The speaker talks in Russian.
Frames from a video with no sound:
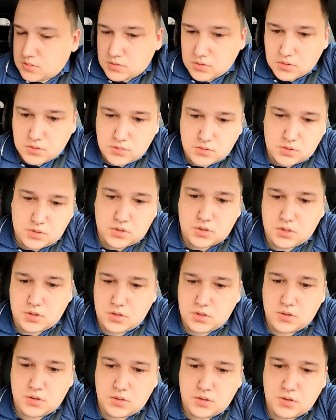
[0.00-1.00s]
Здравствуйте.
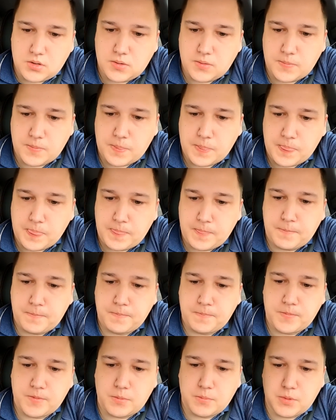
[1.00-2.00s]
Здрасте.
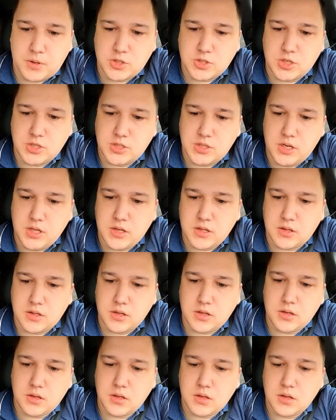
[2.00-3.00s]
Большая зелень,
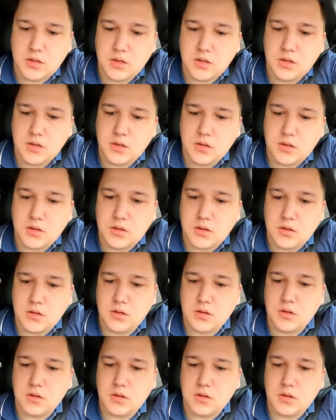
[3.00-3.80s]
да? Да.